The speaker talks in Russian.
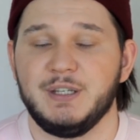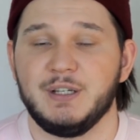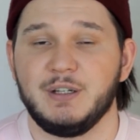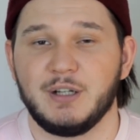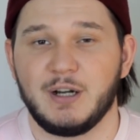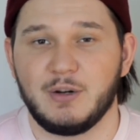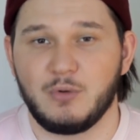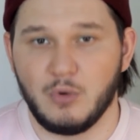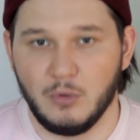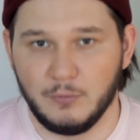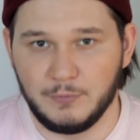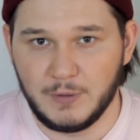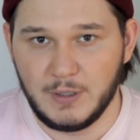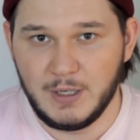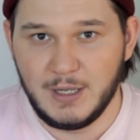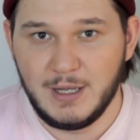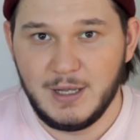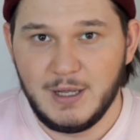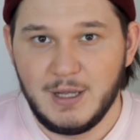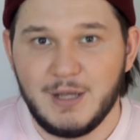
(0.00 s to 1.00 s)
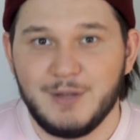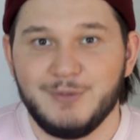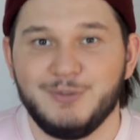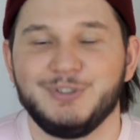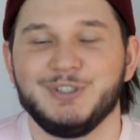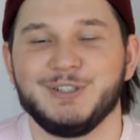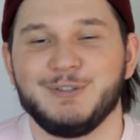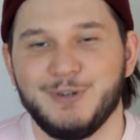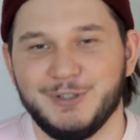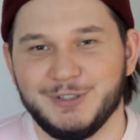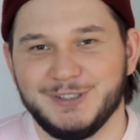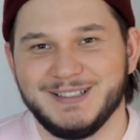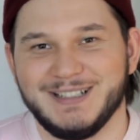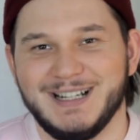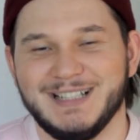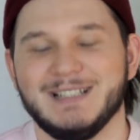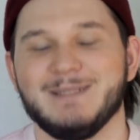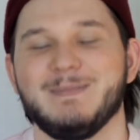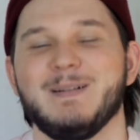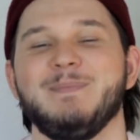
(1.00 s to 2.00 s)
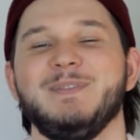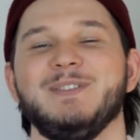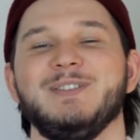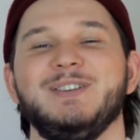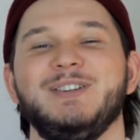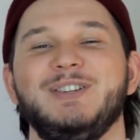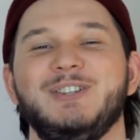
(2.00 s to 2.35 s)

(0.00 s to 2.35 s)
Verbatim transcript: игроков. Ну так вот, она побила